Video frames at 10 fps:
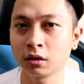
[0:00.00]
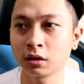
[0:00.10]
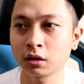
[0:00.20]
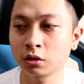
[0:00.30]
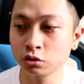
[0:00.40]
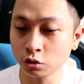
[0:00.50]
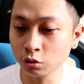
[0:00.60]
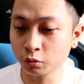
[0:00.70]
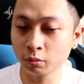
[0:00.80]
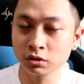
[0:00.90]
Uh, gusto
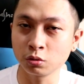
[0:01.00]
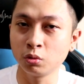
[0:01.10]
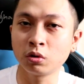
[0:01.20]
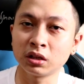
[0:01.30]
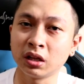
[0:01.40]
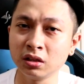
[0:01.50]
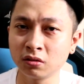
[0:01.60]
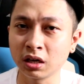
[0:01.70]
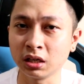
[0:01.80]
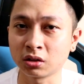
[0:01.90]
niyo po ba subukan
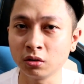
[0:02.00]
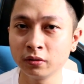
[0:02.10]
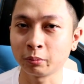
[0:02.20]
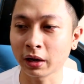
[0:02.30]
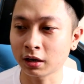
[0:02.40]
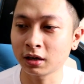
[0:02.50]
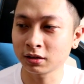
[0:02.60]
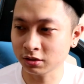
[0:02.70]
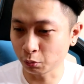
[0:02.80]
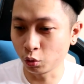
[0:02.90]
din yung ganito? Para
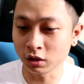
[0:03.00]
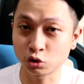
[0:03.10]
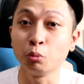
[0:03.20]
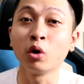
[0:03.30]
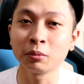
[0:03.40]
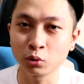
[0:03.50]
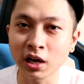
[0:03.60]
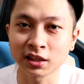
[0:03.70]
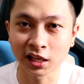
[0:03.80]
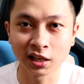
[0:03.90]
subukan, subukan
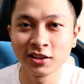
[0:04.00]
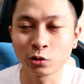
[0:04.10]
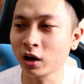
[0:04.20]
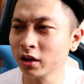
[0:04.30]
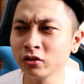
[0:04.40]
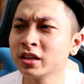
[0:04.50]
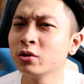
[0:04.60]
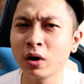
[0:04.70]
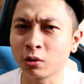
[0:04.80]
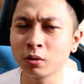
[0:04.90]
po natin. Kung ayaw na
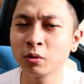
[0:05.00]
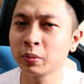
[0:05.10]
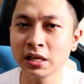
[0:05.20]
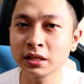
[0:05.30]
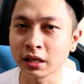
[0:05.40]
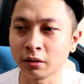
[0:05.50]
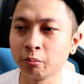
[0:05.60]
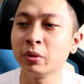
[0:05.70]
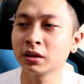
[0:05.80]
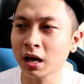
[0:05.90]
diwag, huwag mong pilitin.
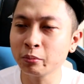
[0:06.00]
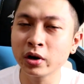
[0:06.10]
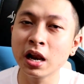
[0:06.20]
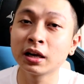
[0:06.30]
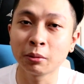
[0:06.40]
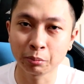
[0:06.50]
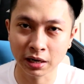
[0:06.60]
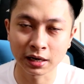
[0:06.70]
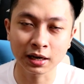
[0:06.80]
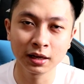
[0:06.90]
Bentahan mo na lang ng
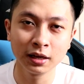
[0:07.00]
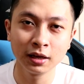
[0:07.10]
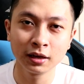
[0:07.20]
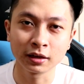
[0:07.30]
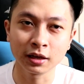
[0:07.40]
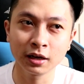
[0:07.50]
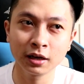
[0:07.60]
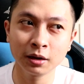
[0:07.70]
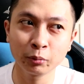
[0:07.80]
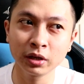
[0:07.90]
product
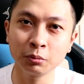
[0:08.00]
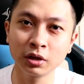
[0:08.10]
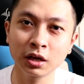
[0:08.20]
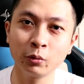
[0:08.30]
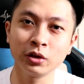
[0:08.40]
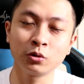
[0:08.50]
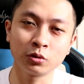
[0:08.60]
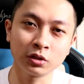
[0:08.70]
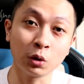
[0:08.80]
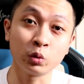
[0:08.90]
kaya pwede mo nang gawin
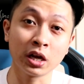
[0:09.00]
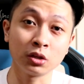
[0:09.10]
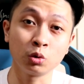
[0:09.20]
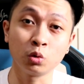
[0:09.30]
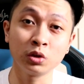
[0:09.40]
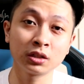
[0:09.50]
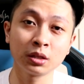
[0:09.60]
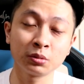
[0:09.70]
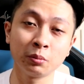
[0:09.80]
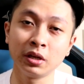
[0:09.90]
yung nauna, yung unang
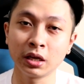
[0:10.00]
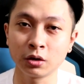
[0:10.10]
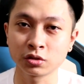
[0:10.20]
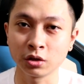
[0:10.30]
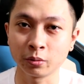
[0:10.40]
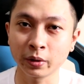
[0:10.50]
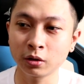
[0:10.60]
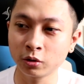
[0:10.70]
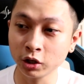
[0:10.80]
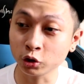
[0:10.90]
tip na binigay ko sa iyo.
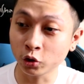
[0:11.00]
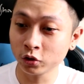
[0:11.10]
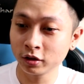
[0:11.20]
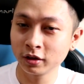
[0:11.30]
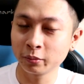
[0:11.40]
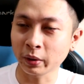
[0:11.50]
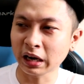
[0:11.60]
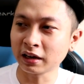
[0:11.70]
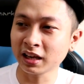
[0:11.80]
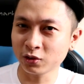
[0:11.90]
Pero ito,
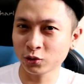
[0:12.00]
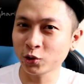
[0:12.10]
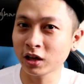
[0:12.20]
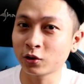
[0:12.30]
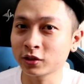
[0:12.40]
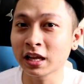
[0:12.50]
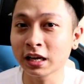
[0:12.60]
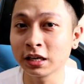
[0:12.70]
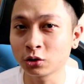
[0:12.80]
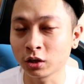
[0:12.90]
parang recruit to recruit
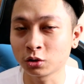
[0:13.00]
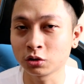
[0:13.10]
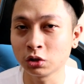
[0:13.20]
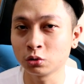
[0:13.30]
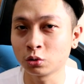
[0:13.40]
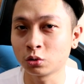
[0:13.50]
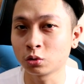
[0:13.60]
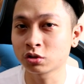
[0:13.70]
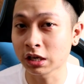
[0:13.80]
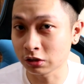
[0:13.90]
na rin ito, itong tinuturo
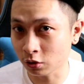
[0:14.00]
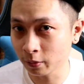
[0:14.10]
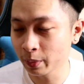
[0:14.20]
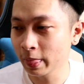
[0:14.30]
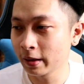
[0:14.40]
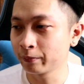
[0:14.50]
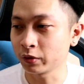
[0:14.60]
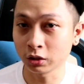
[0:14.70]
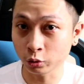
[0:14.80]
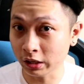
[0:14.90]
ko sa inyo.
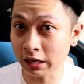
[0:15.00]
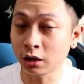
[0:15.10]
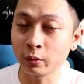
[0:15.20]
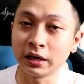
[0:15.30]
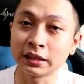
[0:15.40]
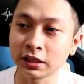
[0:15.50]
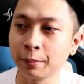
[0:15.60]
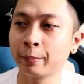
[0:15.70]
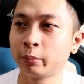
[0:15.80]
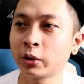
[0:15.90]
Itong ikalawa na
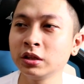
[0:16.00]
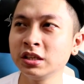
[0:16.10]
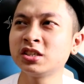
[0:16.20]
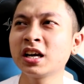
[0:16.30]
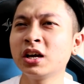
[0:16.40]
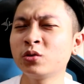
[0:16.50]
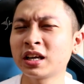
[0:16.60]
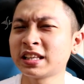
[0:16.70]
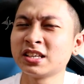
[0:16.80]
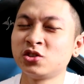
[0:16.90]
tip, pero hindi siya ganun
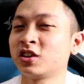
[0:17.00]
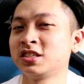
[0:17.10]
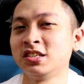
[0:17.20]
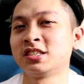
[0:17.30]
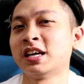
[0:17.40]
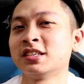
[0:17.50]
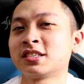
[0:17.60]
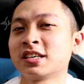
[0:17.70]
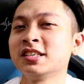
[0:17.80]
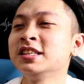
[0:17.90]
kataas yung
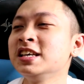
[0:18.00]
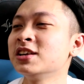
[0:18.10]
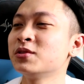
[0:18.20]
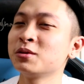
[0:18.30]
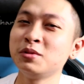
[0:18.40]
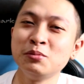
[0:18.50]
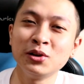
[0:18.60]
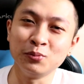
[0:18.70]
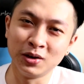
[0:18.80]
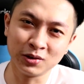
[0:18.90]
resistance kasi hindi ka naman
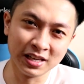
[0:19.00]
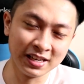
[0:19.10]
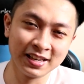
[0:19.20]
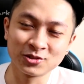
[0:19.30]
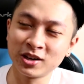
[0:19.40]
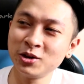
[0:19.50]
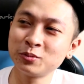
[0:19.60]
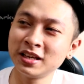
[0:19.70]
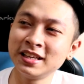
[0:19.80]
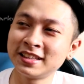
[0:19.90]
nagbibilog-bilog eh. So I
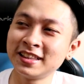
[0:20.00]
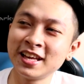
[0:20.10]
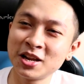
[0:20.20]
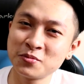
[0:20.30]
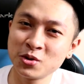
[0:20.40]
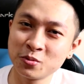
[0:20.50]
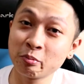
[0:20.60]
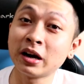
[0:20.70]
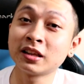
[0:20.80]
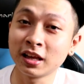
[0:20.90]
hope naiintindihan mo yung
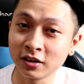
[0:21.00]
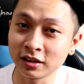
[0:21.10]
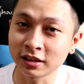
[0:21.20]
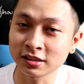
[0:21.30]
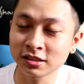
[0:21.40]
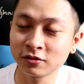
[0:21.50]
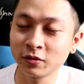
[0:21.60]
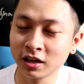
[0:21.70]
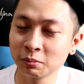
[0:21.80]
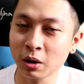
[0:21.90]
part na yon kasi
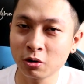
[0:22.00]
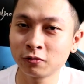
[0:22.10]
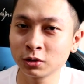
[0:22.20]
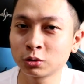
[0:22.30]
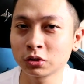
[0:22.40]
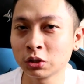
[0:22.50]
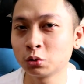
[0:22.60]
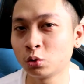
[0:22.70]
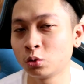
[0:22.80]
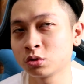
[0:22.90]
very powerful tong
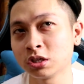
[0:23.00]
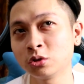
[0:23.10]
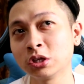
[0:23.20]
tinuturo ko sa inyo.